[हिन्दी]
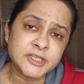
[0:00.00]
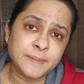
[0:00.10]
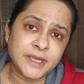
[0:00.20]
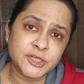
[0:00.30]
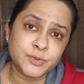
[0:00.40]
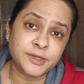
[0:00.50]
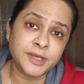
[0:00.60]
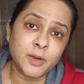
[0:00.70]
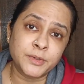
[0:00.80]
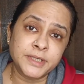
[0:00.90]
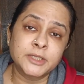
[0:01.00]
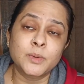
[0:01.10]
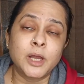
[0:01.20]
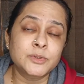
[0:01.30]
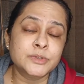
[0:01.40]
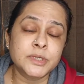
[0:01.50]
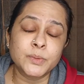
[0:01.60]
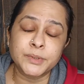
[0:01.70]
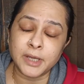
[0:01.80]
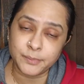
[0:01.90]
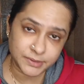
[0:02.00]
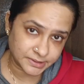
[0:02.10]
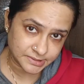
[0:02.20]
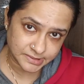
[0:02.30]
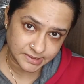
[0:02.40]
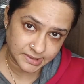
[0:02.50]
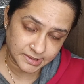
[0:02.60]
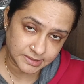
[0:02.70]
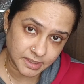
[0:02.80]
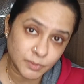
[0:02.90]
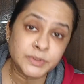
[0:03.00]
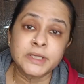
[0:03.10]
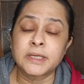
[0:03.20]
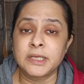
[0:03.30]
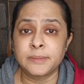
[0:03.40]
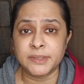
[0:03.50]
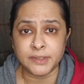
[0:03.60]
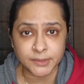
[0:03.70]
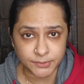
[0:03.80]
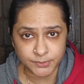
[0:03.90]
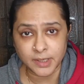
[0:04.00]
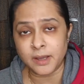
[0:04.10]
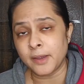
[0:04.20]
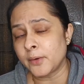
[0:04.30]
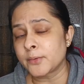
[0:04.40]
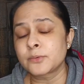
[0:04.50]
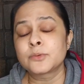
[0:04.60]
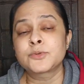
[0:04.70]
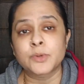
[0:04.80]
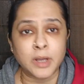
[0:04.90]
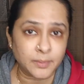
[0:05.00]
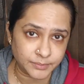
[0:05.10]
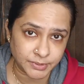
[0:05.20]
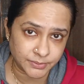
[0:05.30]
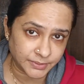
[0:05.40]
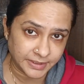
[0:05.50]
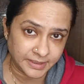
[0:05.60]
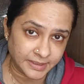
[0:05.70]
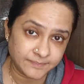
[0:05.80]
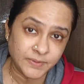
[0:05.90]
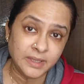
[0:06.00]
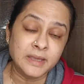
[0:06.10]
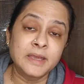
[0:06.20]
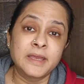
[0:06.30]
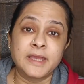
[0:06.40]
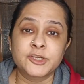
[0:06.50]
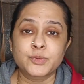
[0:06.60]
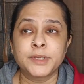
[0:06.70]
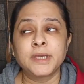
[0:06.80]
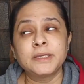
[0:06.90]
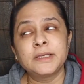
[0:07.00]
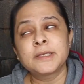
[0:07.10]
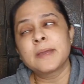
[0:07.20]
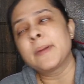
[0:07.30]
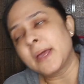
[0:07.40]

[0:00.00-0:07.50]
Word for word: जब ऐश्वर्या उठी तो आज उनसे उठा भी नहीं जा रहा था उनके गले में दर्द हो रहा है और उनको जुकाम भी हो गया है ऐश्वर्या नील के